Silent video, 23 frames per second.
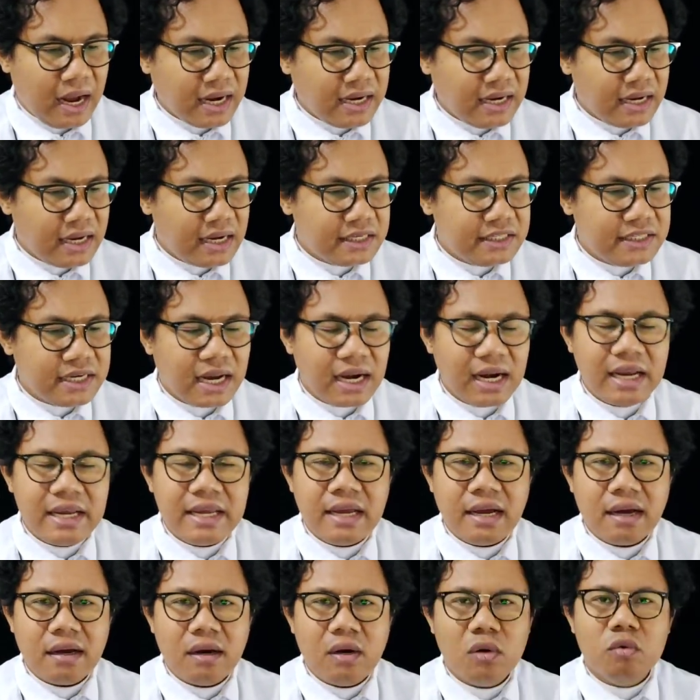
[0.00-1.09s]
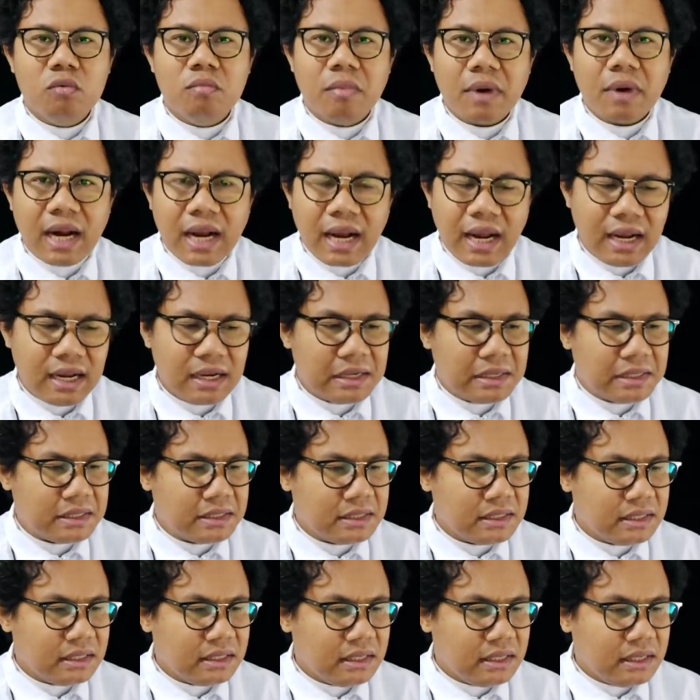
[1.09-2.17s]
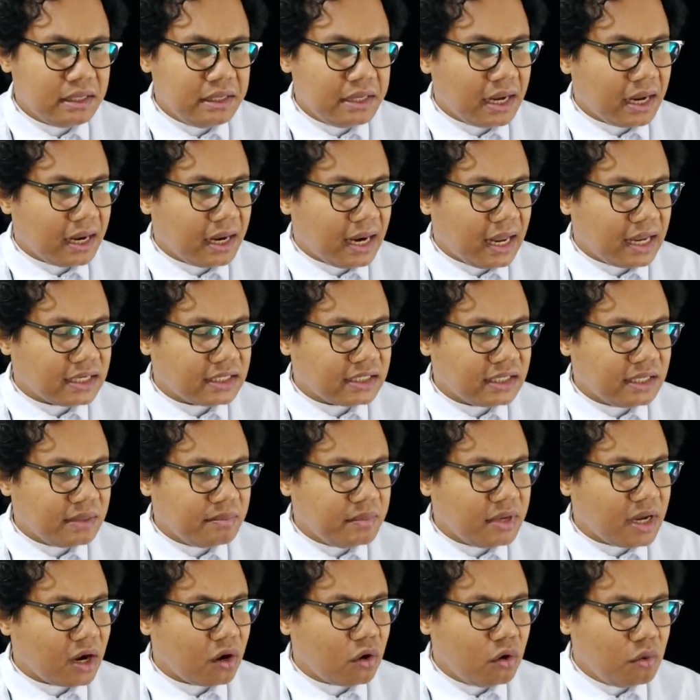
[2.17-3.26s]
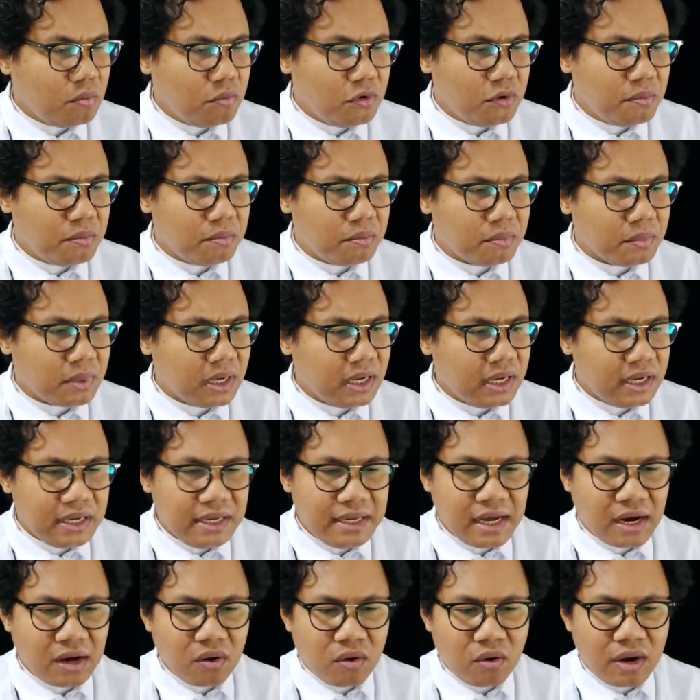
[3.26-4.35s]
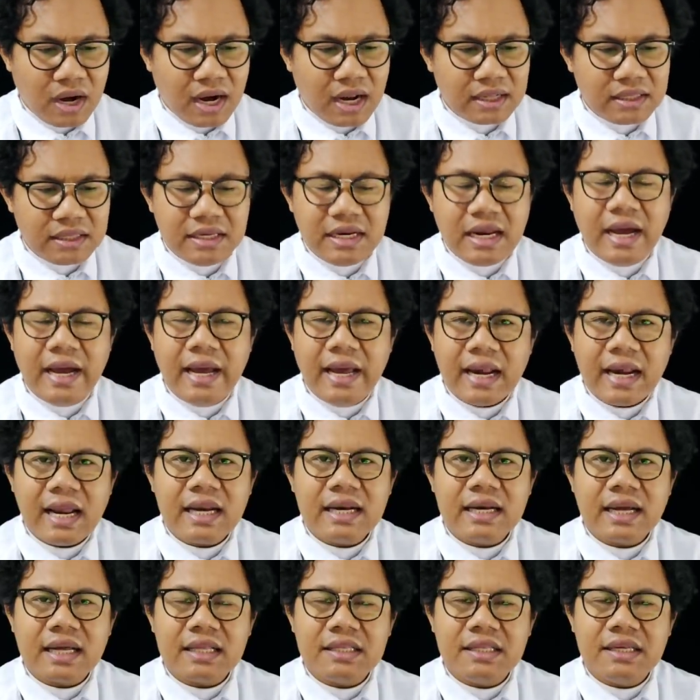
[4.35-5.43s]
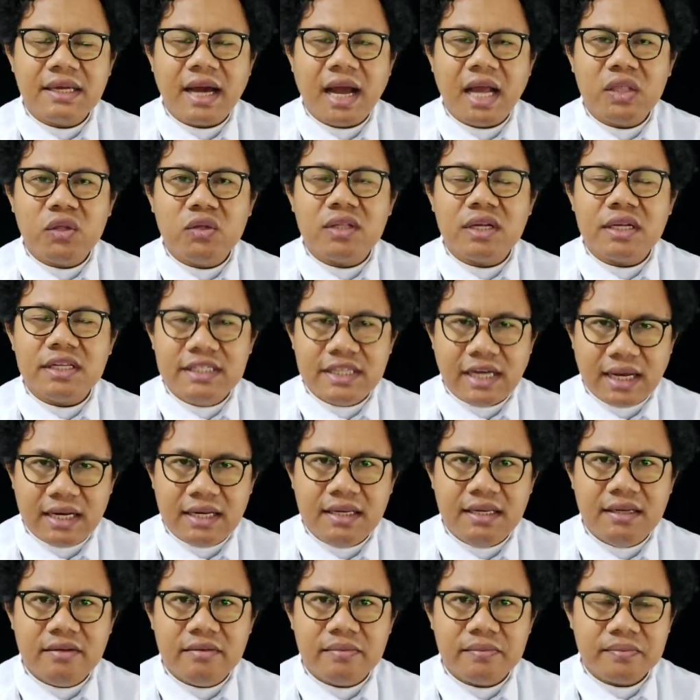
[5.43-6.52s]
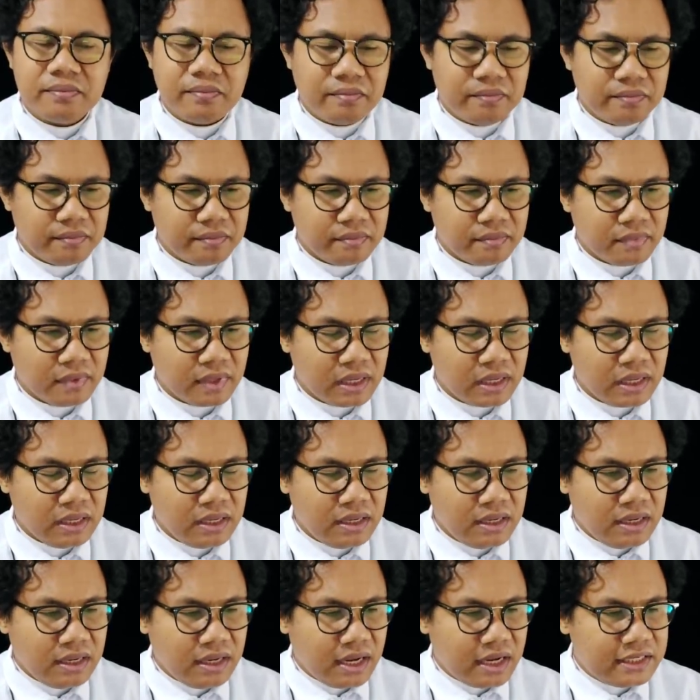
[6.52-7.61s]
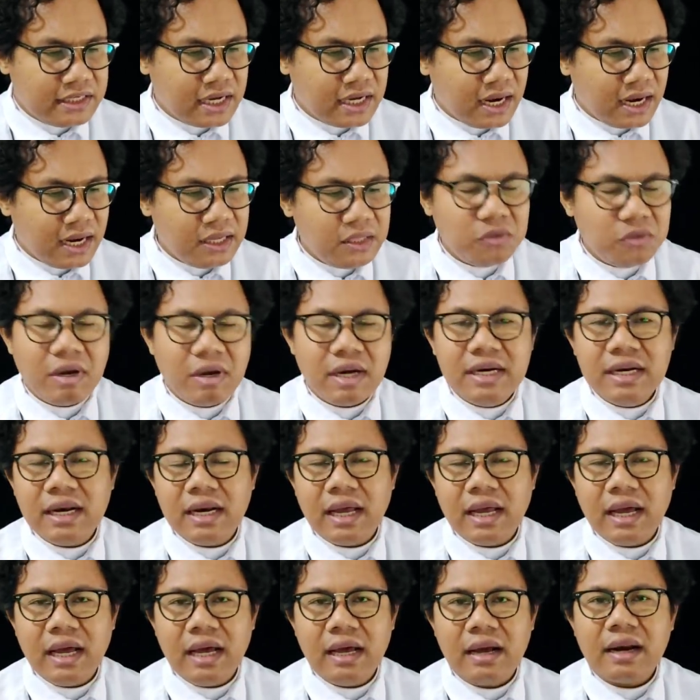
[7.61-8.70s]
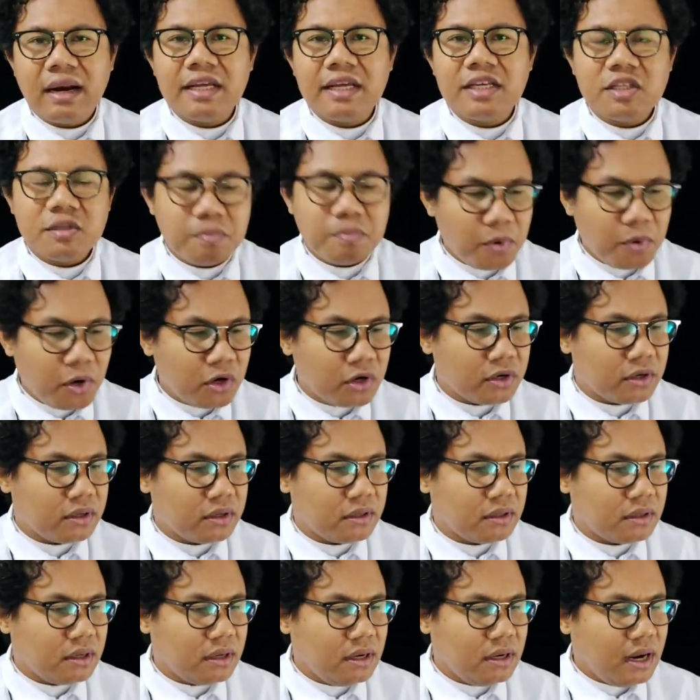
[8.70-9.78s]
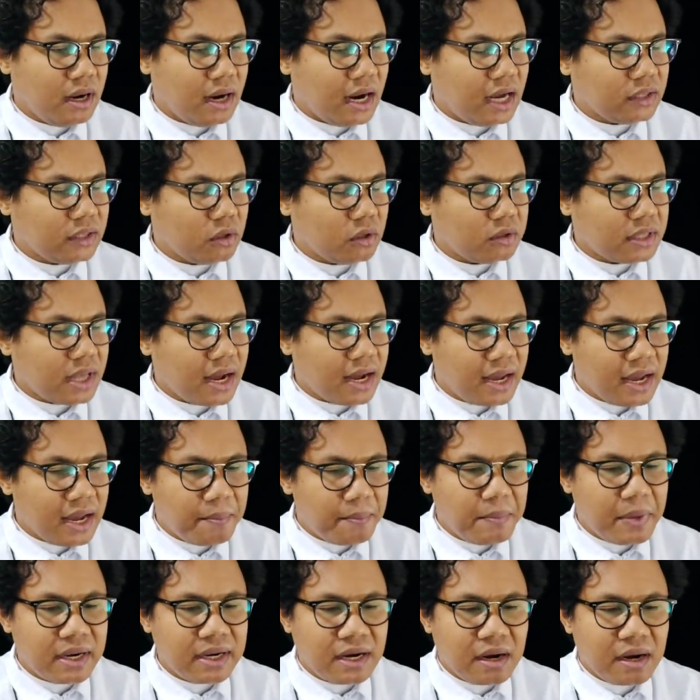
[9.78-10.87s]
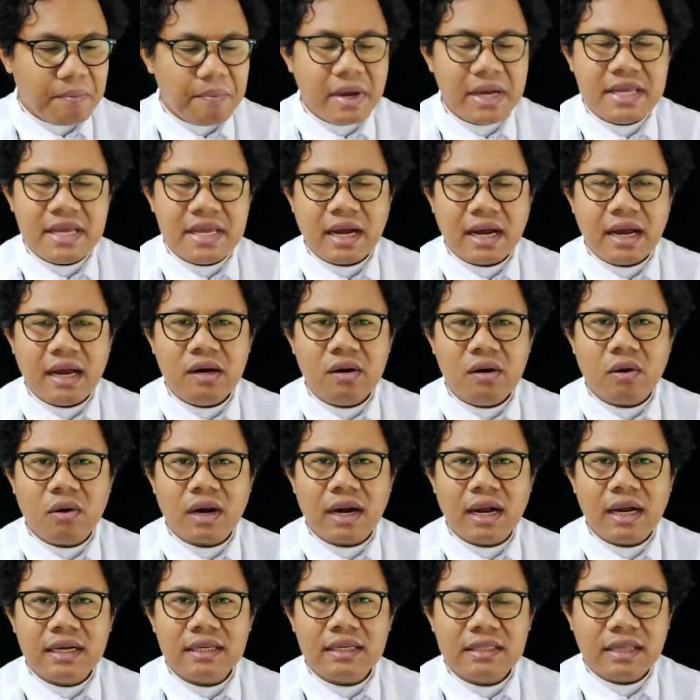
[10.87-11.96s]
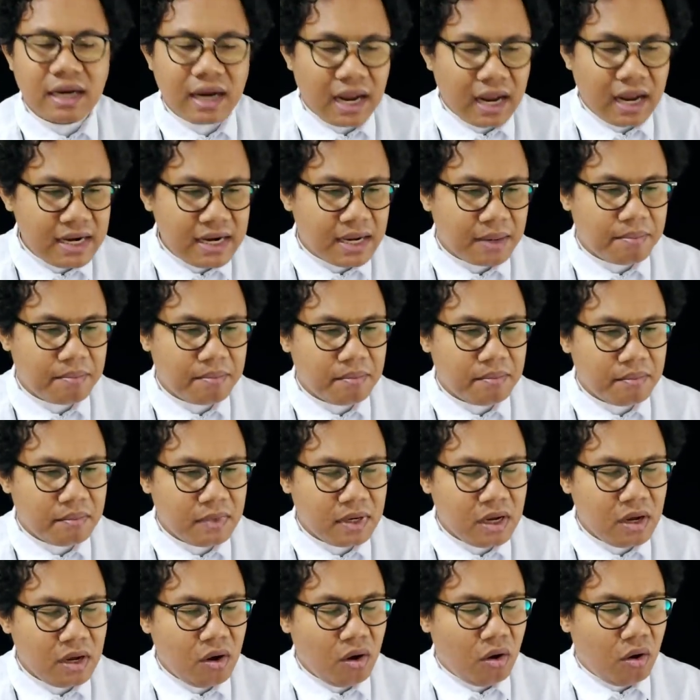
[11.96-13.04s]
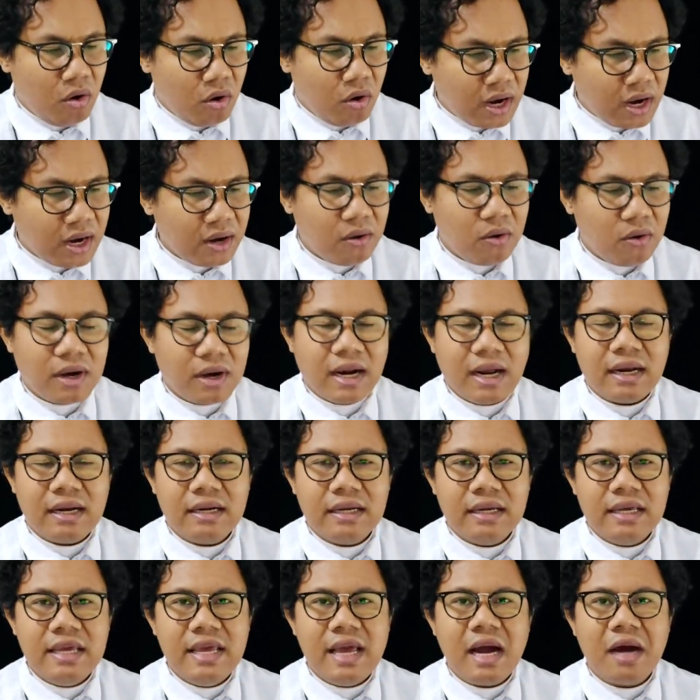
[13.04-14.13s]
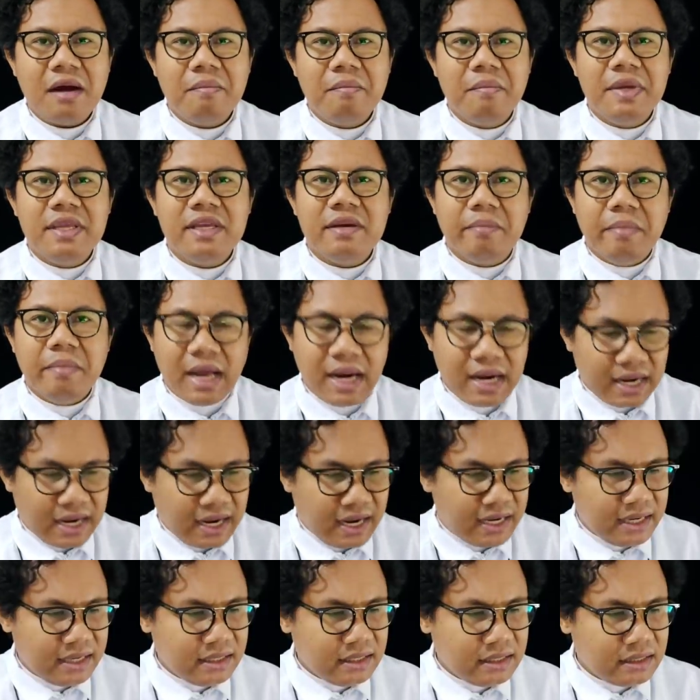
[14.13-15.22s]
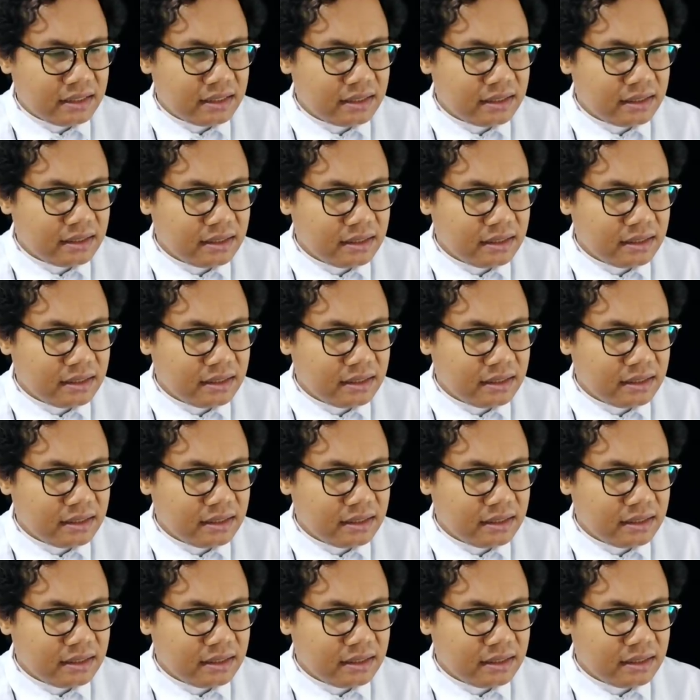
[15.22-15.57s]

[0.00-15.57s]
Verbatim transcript: Ada gejala yang lumrah, yang lasim, yang umum, yang orang tidak heran ketika itu terjadi. Gejala itu adalah respon atau tanggapan kebanyakan orang terhadap orang-orang yang menyebalkan,